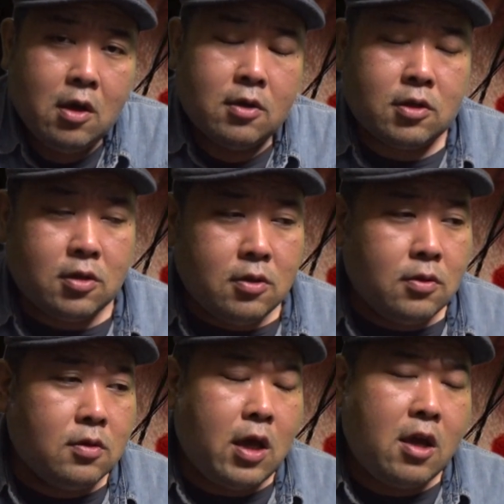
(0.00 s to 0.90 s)
す
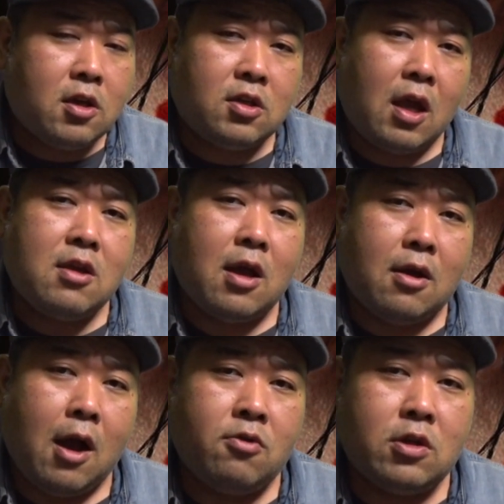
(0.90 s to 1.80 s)
んげえ期待
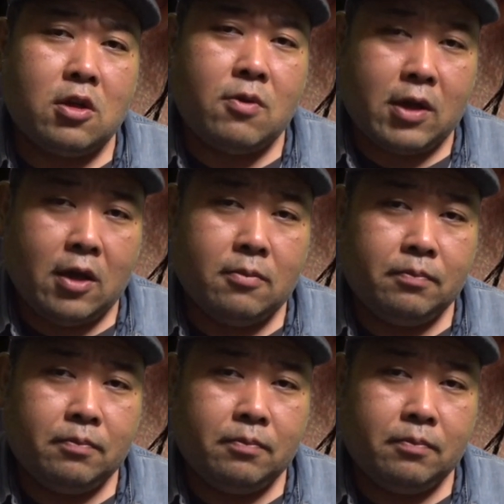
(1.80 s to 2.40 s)
感溢れてるわけ。